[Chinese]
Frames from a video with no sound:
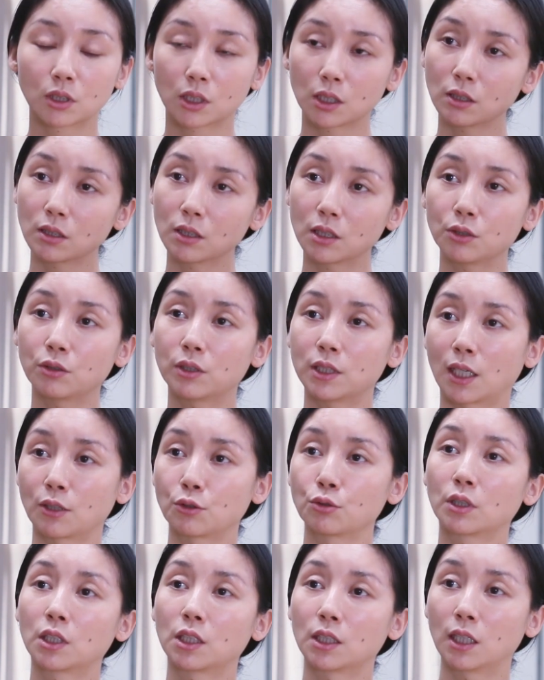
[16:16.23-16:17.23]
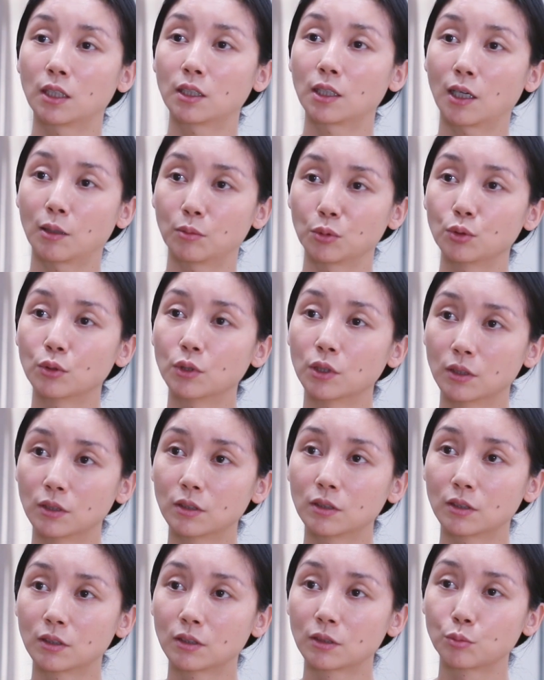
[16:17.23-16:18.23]
是跟科学家做实验差不多，
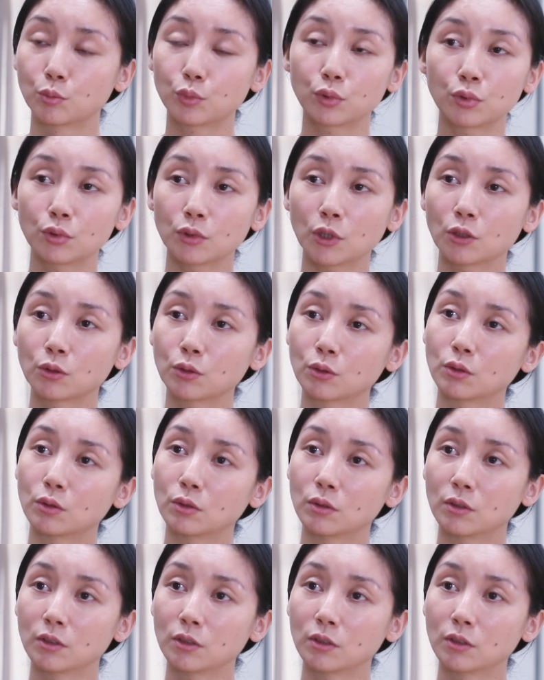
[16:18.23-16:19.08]
啊，你不需要懂，